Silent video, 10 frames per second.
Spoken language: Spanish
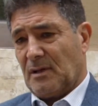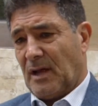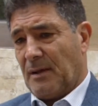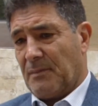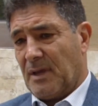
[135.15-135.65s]

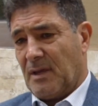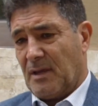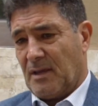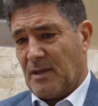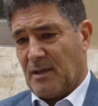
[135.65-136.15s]
A
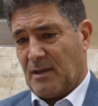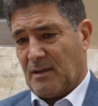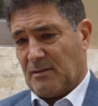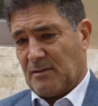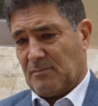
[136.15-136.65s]

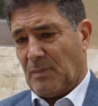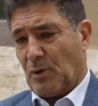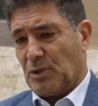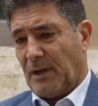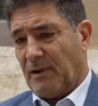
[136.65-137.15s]
mí me
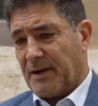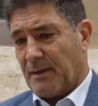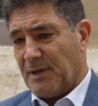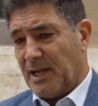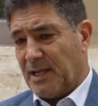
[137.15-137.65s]
gusta hablar
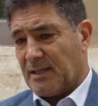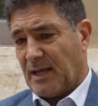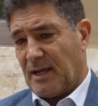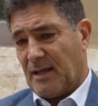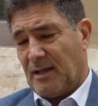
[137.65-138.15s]
de mi
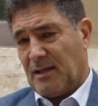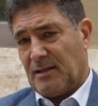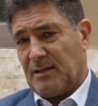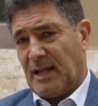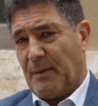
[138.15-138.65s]
lista,
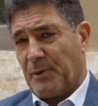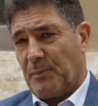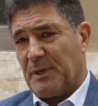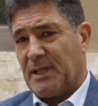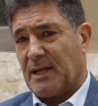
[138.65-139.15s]
de la
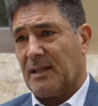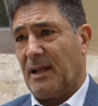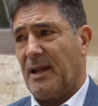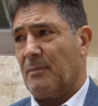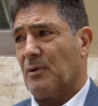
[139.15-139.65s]
propuesta que
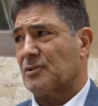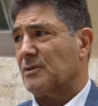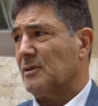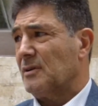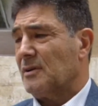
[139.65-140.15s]
tenemos.
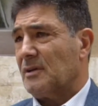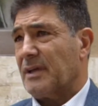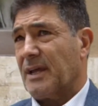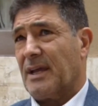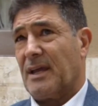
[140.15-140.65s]

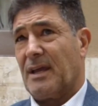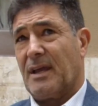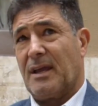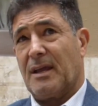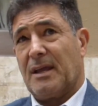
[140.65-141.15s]

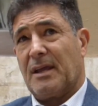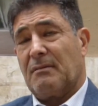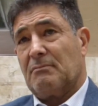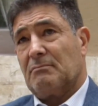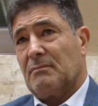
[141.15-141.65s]

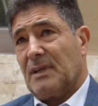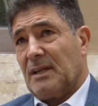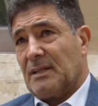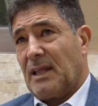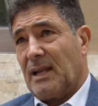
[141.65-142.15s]
Eh,
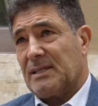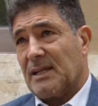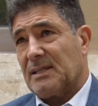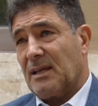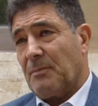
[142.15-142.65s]
tal es
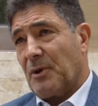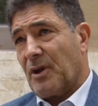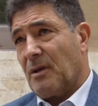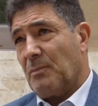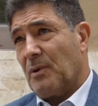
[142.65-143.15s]
así que, por
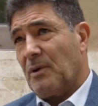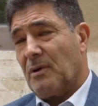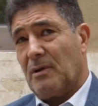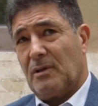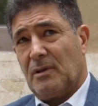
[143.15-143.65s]

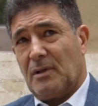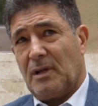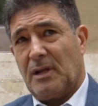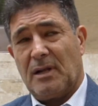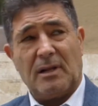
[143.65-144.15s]
ejemplo,
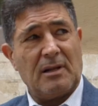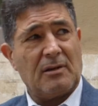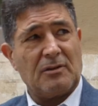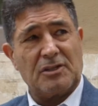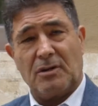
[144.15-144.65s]
el
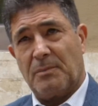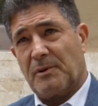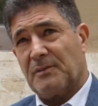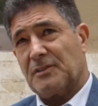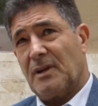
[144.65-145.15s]
Consejo
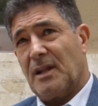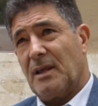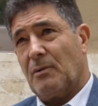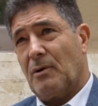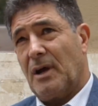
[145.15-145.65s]
Profesional
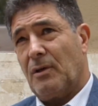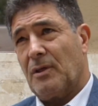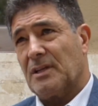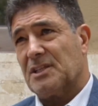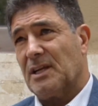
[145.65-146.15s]
de
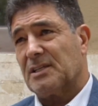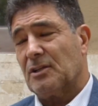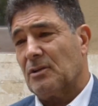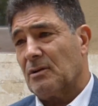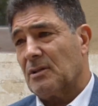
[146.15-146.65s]
Abogados de
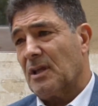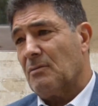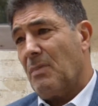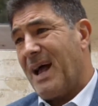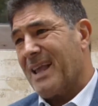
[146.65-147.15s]
Chilecito no tiene
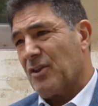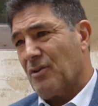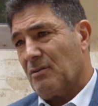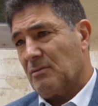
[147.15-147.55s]
un baño.